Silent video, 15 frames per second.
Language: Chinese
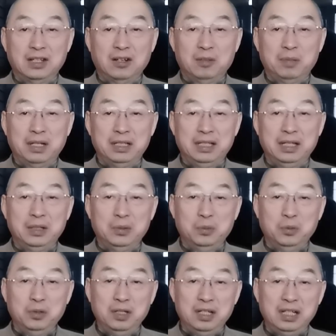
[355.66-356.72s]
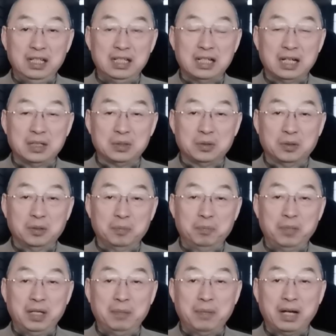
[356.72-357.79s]
闹了半天，无论林苍佐
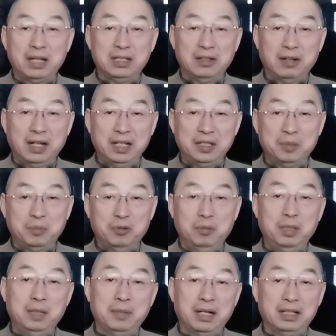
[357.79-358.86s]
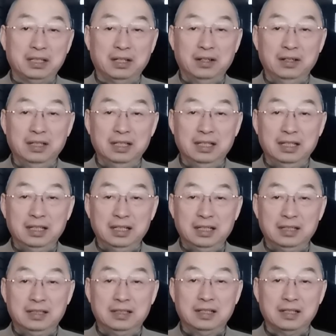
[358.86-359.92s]
被罢掉还是不被罢掉，
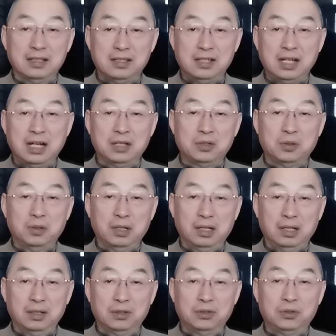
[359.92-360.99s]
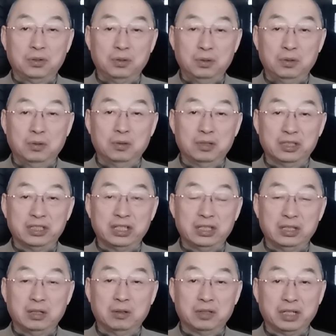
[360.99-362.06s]
更加重了中共
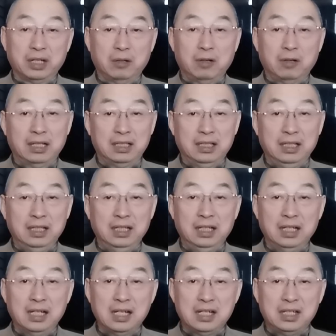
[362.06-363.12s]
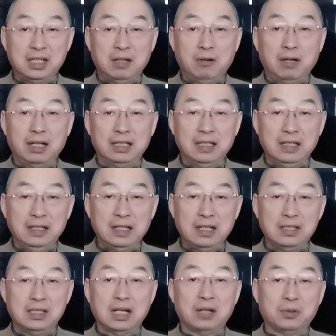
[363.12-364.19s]
渗透话题。这个话题一
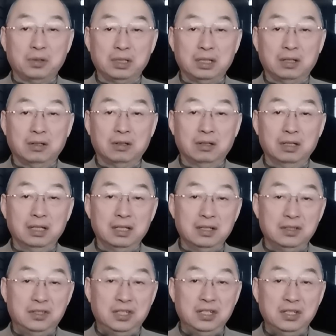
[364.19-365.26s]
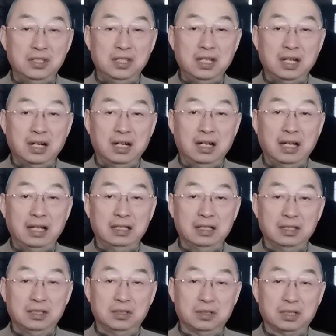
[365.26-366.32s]
旦加重以后，紧接而来
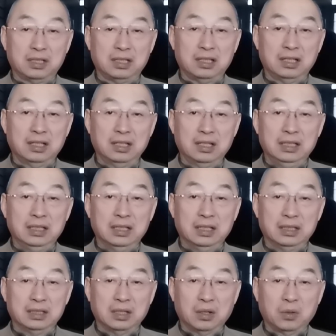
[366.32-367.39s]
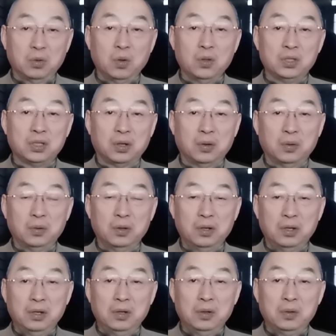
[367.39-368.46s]
的就是一个叫公
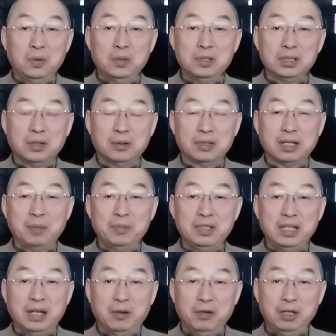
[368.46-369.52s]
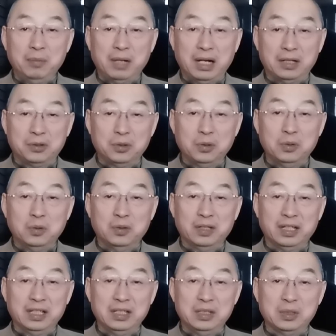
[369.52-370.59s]
投。公投他们也会把中
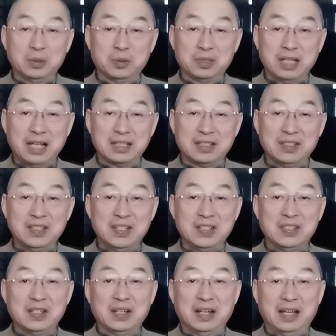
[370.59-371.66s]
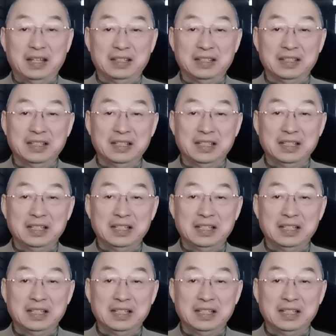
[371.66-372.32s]
共这个因素再次引进来的，